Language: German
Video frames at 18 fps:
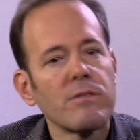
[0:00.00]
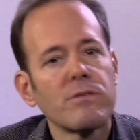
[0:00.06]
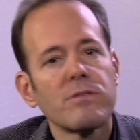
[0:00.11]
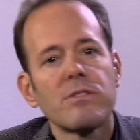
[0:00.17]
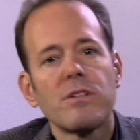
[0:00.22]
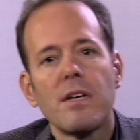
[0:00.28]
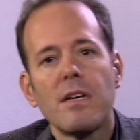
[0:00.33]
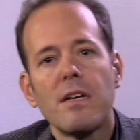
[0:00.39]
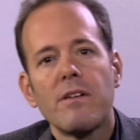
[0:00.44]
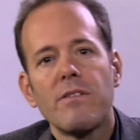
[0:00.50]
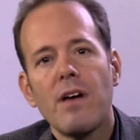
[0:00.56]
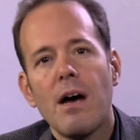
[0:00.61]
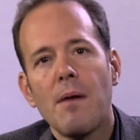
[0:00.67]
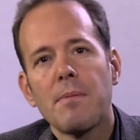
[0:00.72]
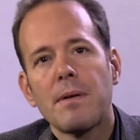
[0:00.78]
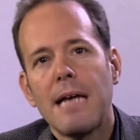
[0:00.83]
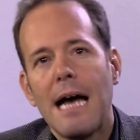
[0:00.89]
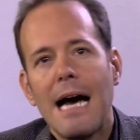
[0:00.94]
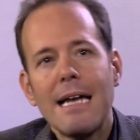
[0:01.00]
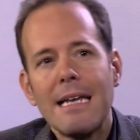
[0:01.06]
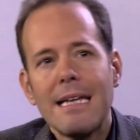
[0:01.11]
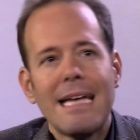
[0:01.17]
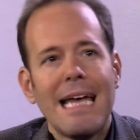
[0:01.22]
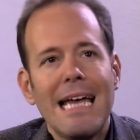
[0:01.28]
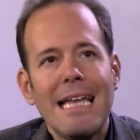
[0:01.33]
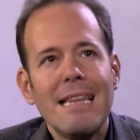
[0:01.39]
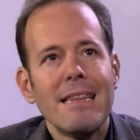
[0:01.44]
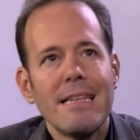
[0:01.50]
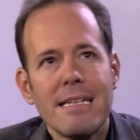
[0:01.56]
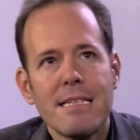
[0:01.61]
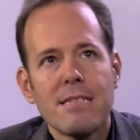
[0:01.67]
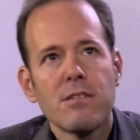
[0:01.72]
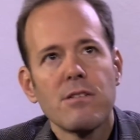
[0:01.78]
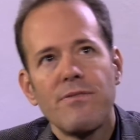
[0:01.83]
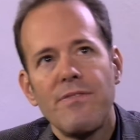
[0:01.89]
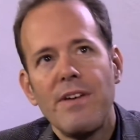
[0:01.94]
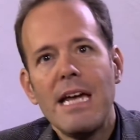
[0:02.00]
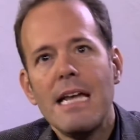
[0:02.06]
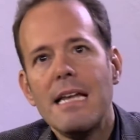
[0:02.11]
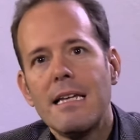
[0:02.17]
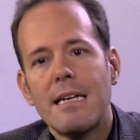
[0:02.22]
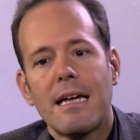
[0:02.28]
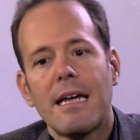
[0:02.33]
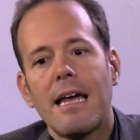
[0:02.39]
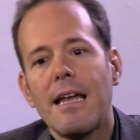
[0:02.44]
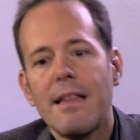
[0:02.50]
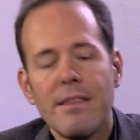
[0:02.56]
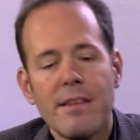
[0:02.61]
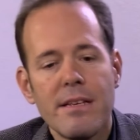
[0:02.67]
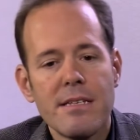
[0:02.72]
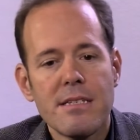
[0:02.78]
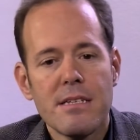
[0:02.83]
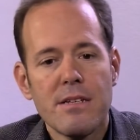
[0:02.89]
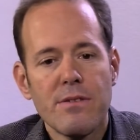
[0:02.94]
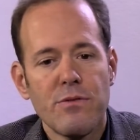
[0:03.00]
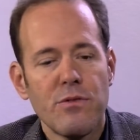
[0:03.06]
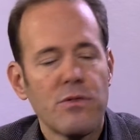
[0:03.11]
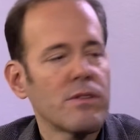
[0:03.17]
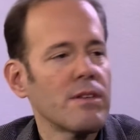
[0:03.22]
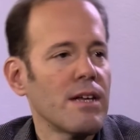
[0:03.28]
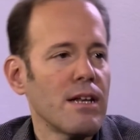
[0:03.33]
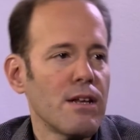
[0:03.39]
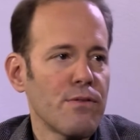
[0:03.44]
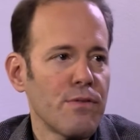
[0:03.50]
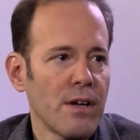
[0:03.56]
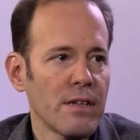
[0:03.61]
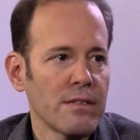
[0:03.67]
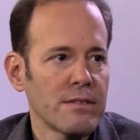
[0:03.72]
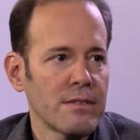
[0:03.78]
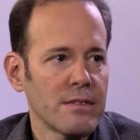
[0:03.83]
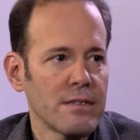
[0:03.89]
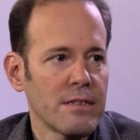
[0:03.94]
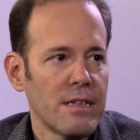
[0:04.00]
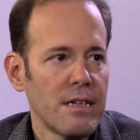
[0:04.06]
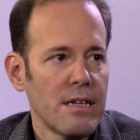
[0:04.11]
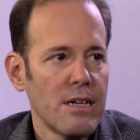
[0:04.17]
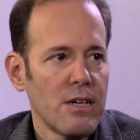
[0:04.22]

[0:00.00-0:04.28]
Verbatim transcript: Und wir haben keine Kenntnisse oder wenig Kenntnisse für den Elefanten.